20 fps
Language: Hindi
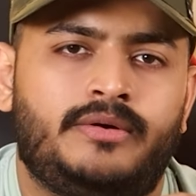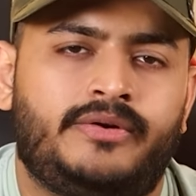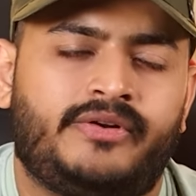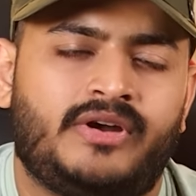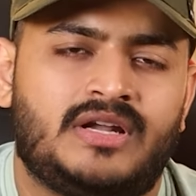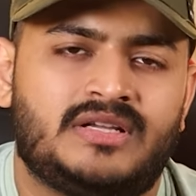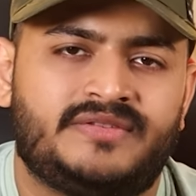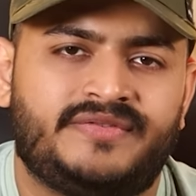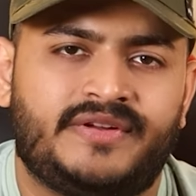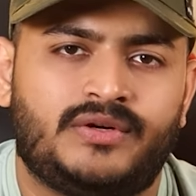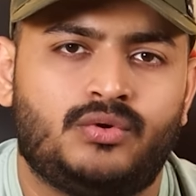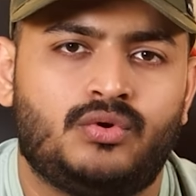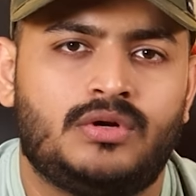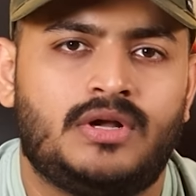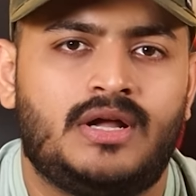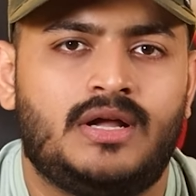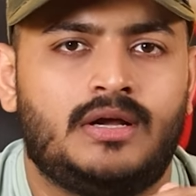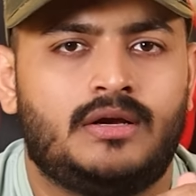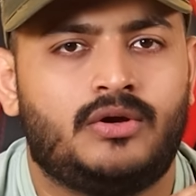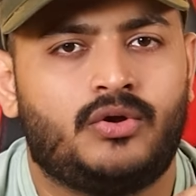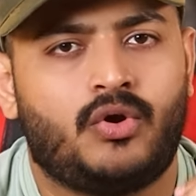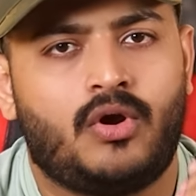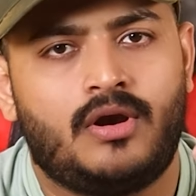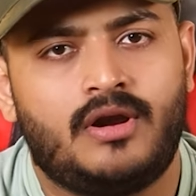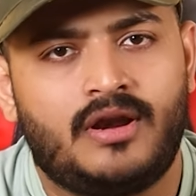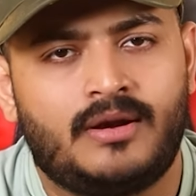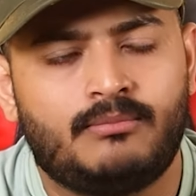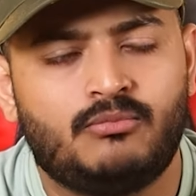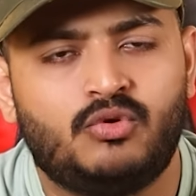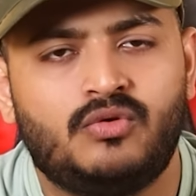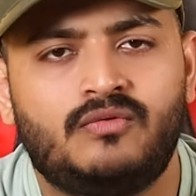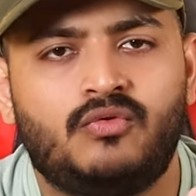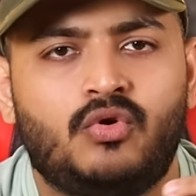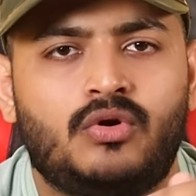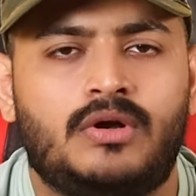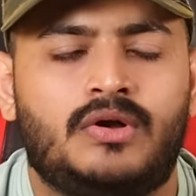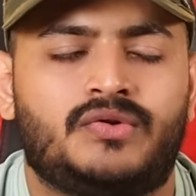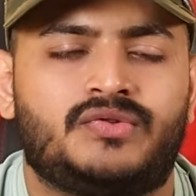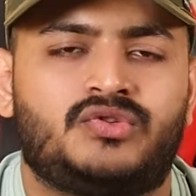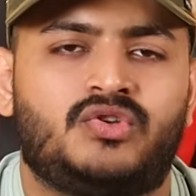ट्रांसफ़र होगा क्रॉलर मूव
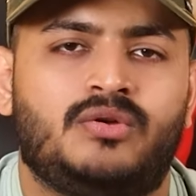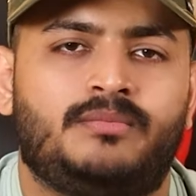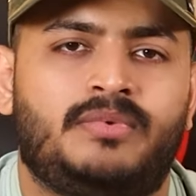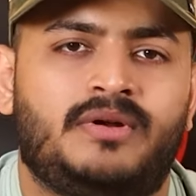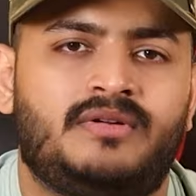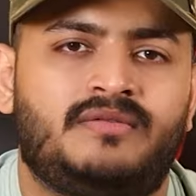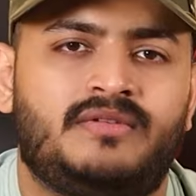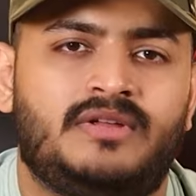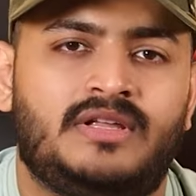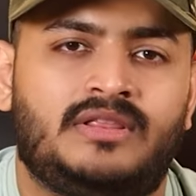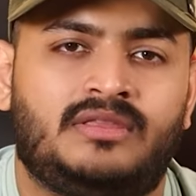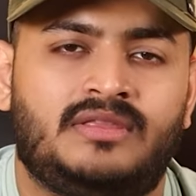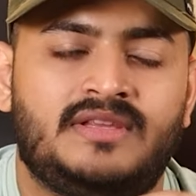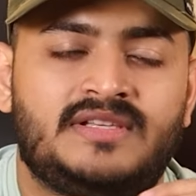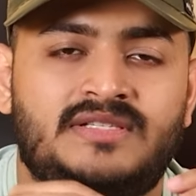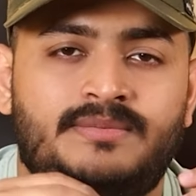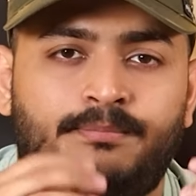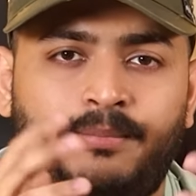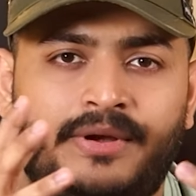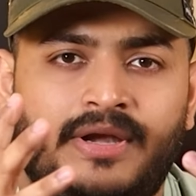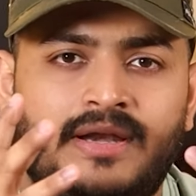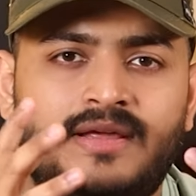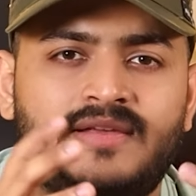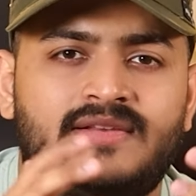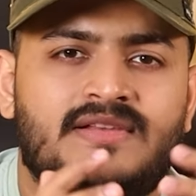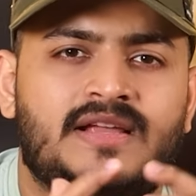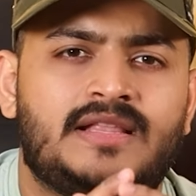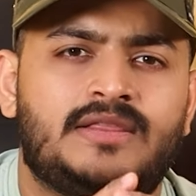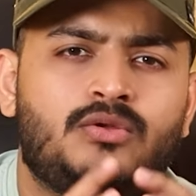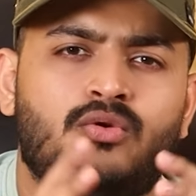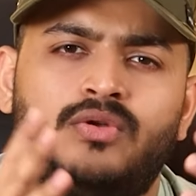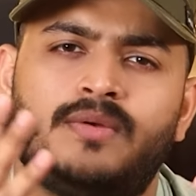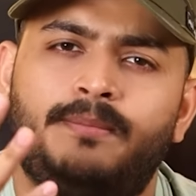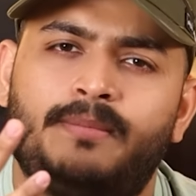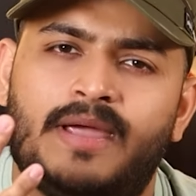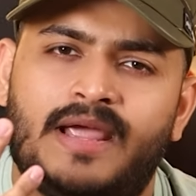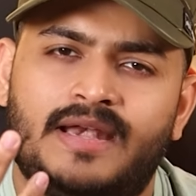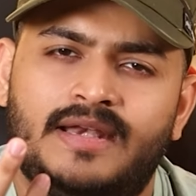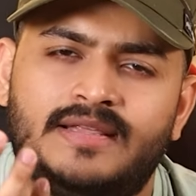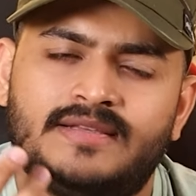होगा उसके ऊपर इतनी स्पीड के साथ क्योंकि
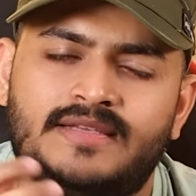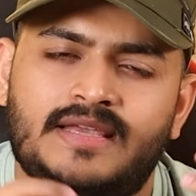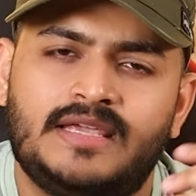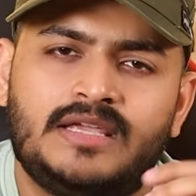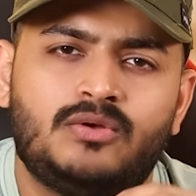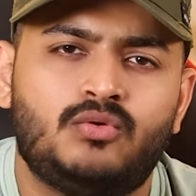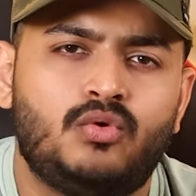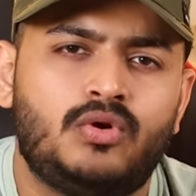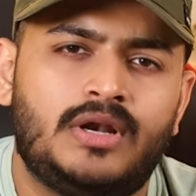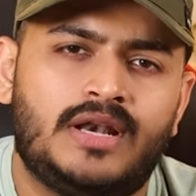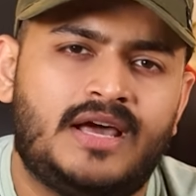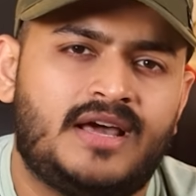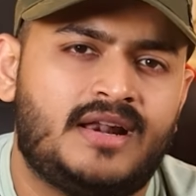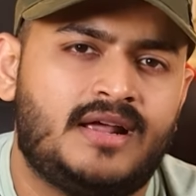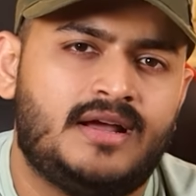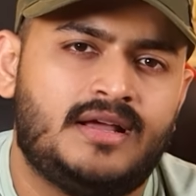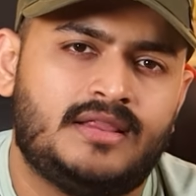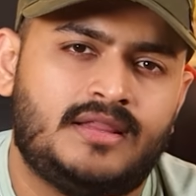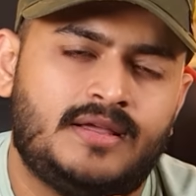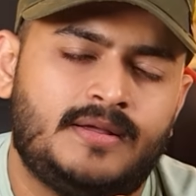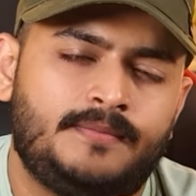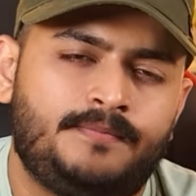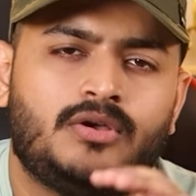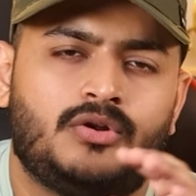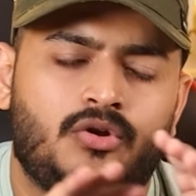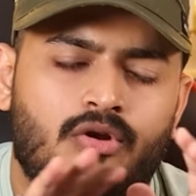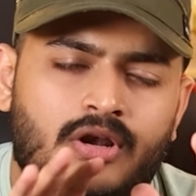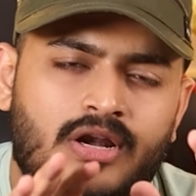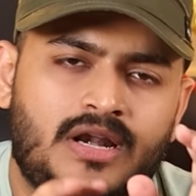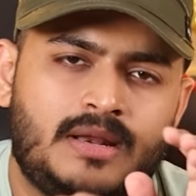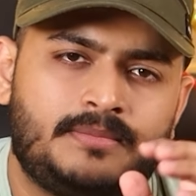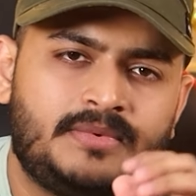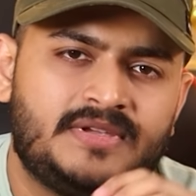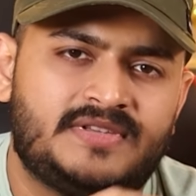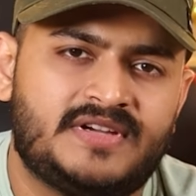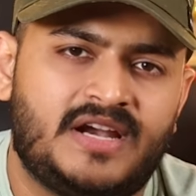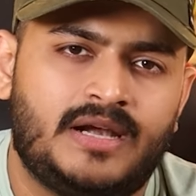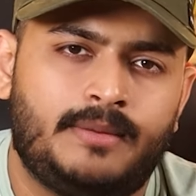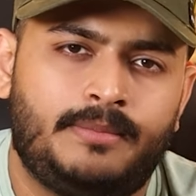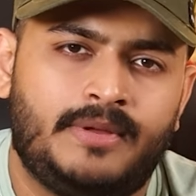पहले से ही गूगल आ रहा था क्रॉलर आपकी
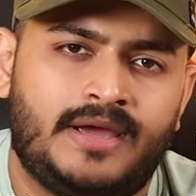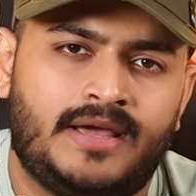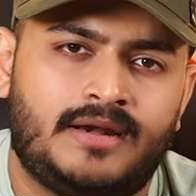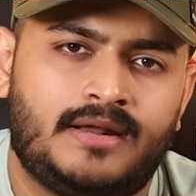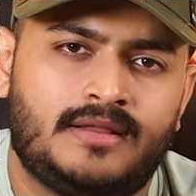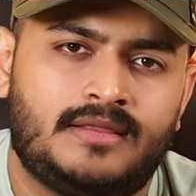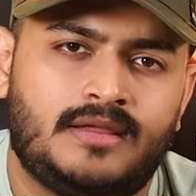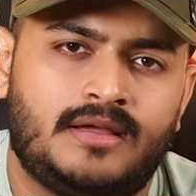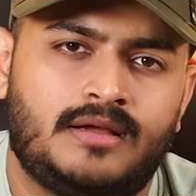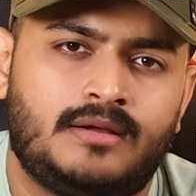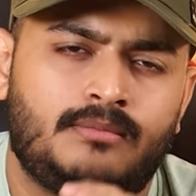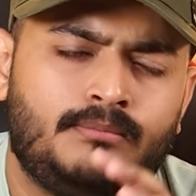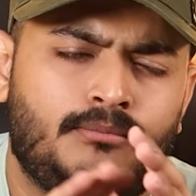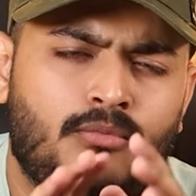साइड पे आ रहा था